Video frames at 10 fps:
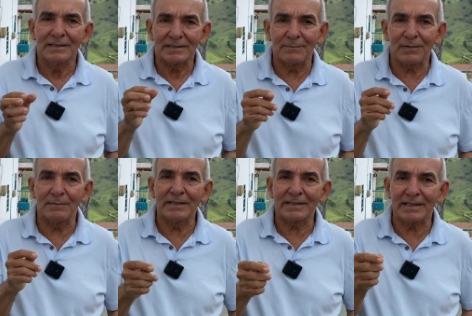
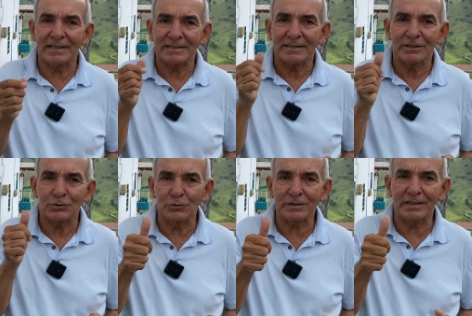simplemente es
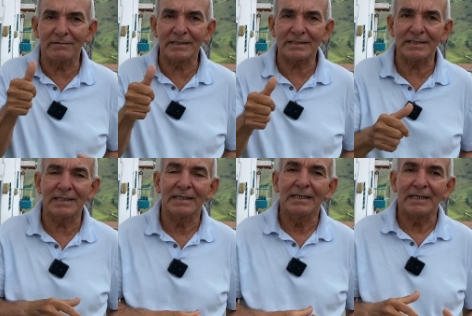
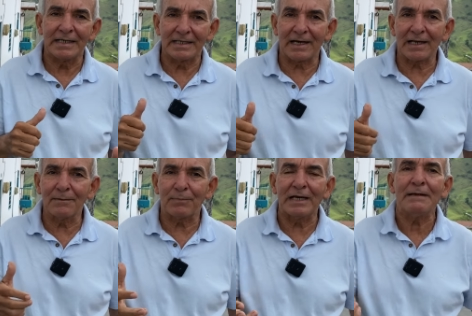suscribirse y
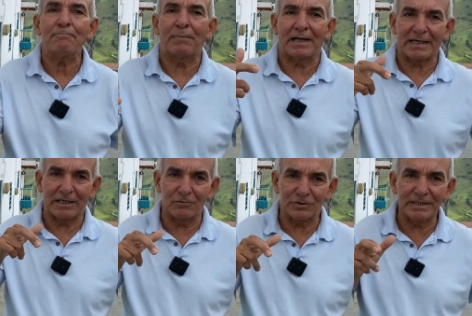darle play para
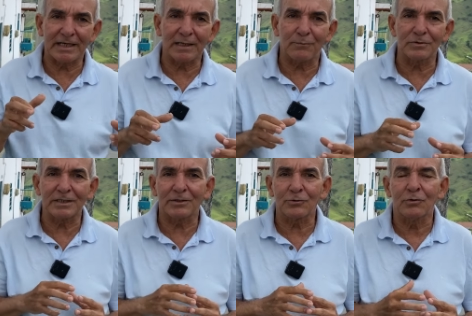que nos sigan
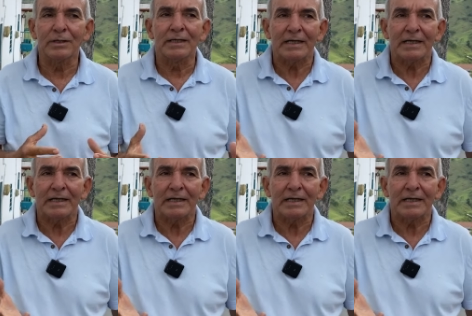apoyando